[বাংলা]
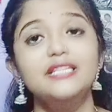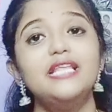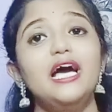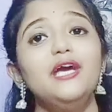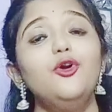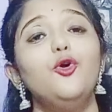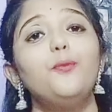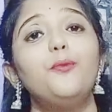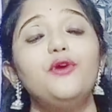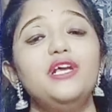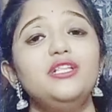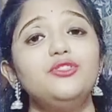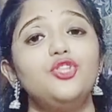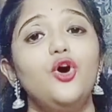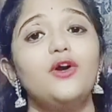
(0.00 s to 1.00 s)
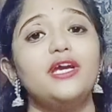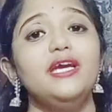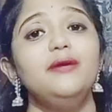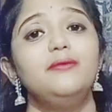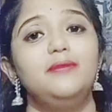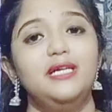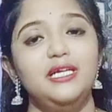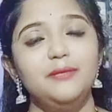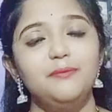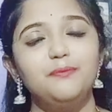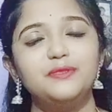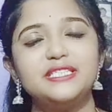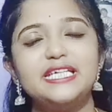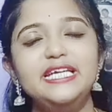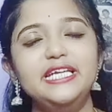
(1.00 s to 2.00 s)
তাই ওপরের ত্বকে মানে
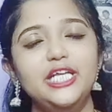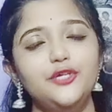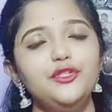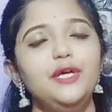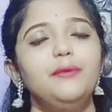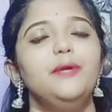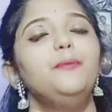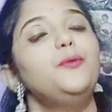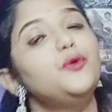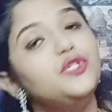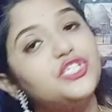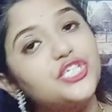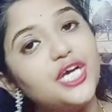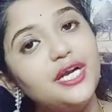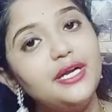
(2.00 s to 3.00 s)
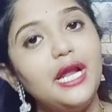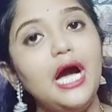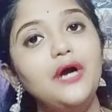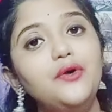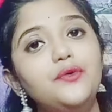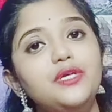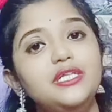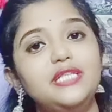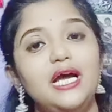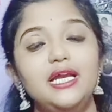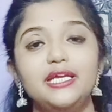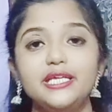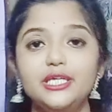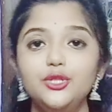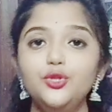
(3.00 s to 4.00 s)
স্কিনটা যদি আমরা পরিষ্কার না করি তাহলে
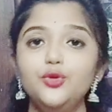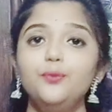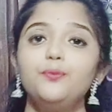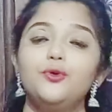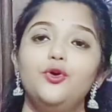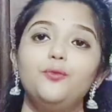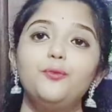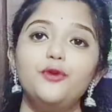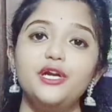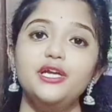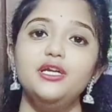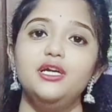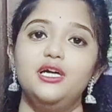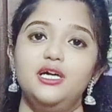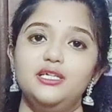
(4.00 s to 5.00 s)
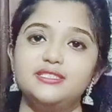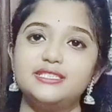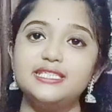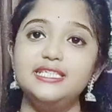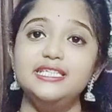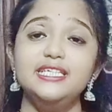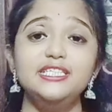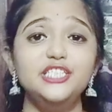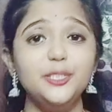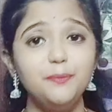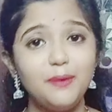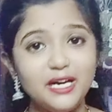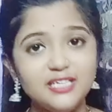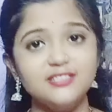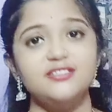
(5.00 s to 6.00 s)
কিন্তু ওপরের স্কিনের যে
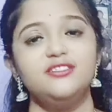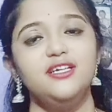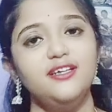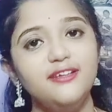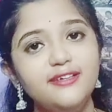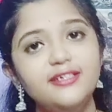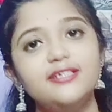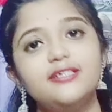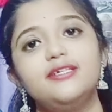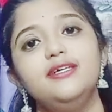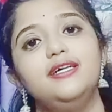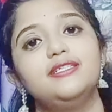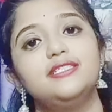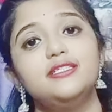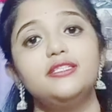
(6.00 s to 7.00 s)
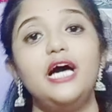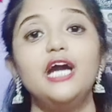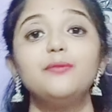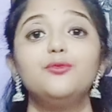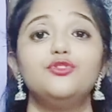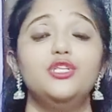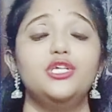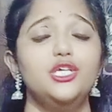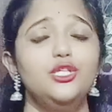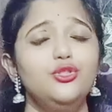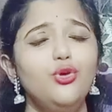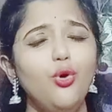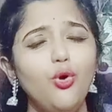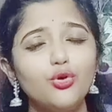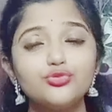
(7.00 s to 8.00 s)
ফার্স্ট যে লেয়ারটা আছে তার মধ্যে কিন্তু
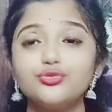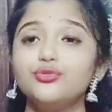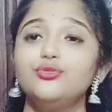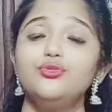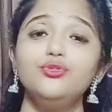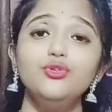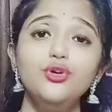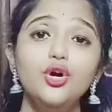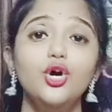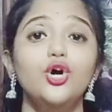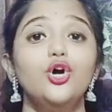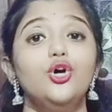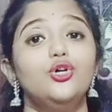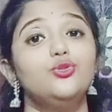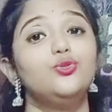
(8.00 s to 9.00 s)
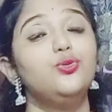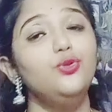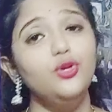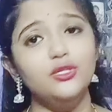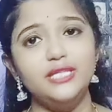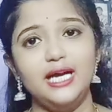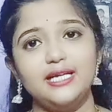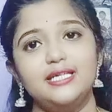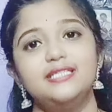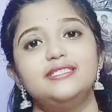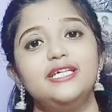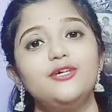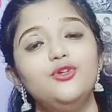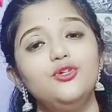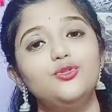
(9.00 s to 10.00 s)
অসংখ্য ধুলো থাকে
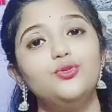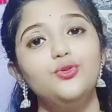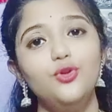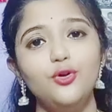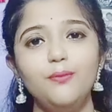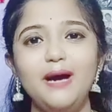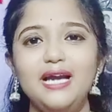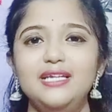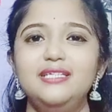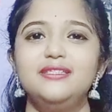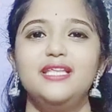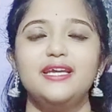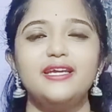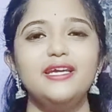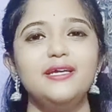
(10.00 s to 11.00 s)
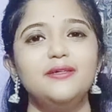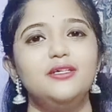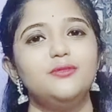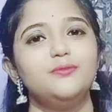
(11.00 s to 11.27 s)
যেগুলো ধুলো বালি থেকে